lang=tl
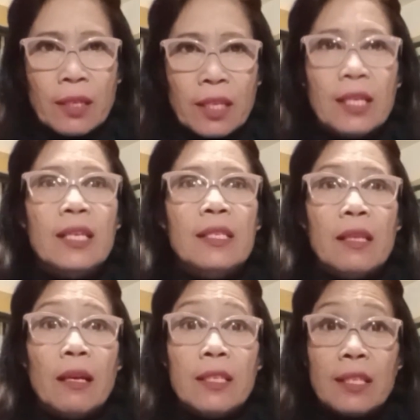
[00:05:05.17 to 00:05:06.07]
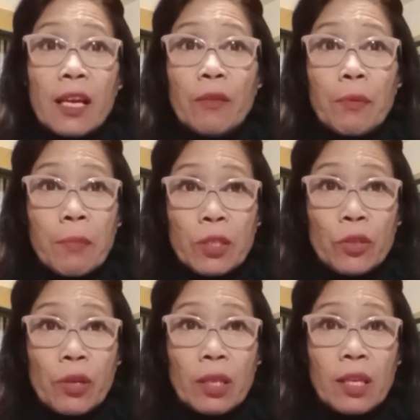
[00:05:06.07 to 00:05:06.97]
is sign of
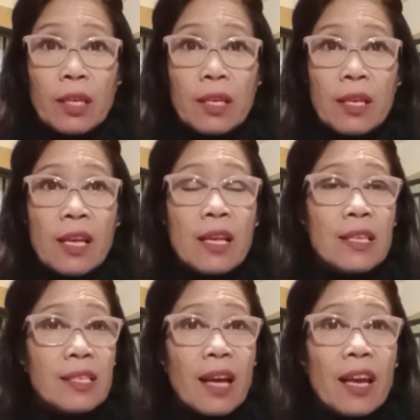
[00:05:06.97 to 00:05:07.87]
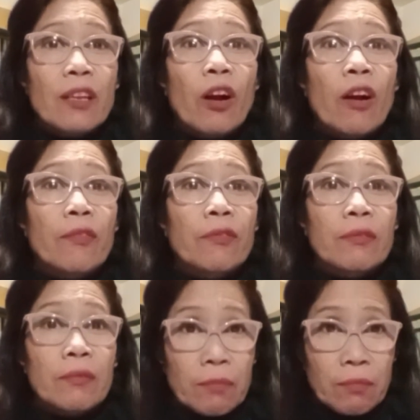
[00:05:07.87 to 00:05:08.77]
immaturity. Sign of
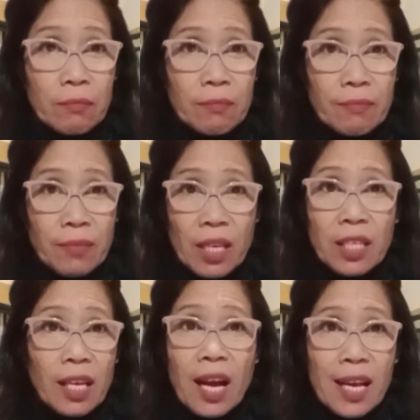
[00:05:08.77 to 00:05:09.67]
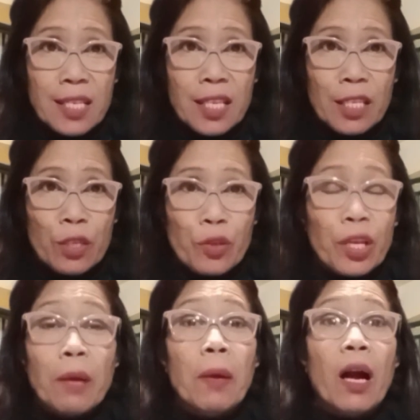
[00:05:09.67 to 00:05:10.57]
hindi ka asenso, hindi
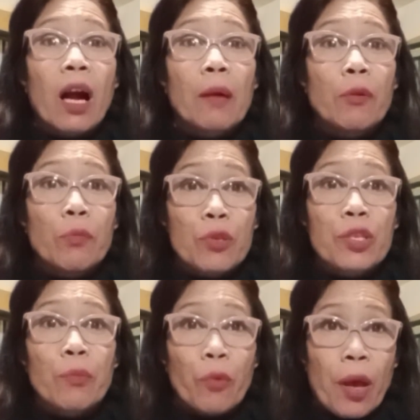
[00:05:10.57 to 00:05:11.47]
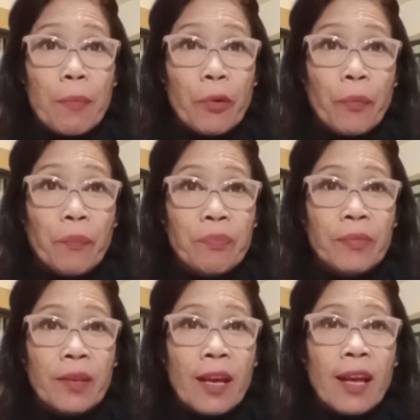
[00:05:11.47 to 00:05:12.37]
ka makakamove sa buhay mo.
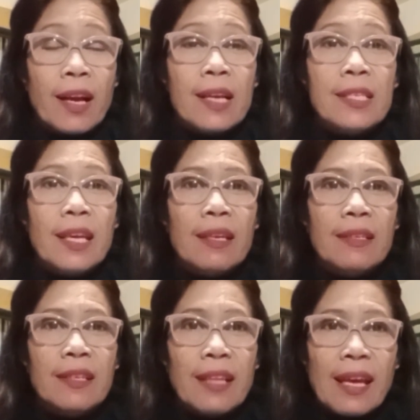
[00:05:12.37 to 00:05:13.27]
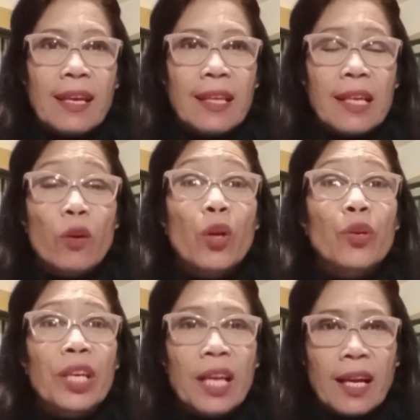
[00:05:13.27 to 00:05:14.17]
Kasi naiinggit ka kung
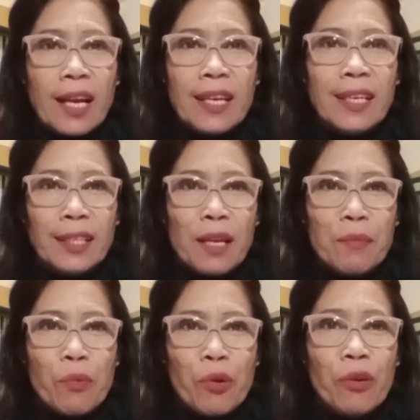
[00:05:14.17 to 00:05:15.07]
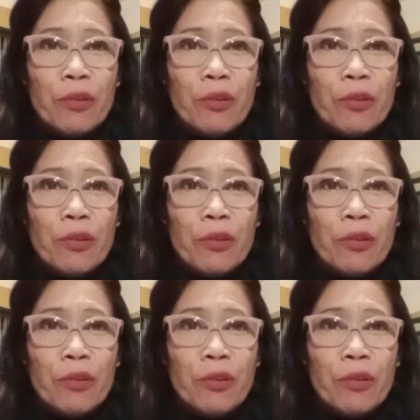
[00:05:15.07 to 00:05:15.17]
anong kinakaingitan mo,